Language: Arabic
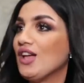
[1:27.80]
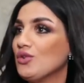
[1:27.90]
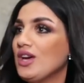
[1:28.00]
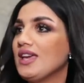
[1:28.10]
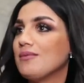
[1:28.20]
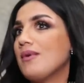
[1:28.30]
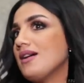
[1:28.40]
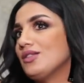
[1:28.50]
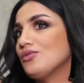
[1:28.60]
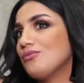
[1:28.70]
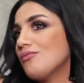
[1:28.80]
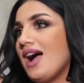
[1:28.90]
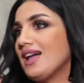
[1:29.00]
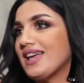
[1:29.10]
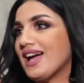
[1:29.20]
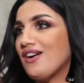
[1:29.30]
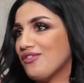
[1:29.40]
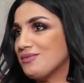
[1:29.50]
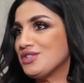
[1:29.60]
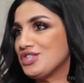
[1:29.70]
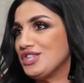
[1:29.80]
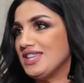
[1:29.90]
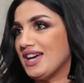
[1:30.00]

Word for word: انه ايه ما انه ما حدا يخاف من شيء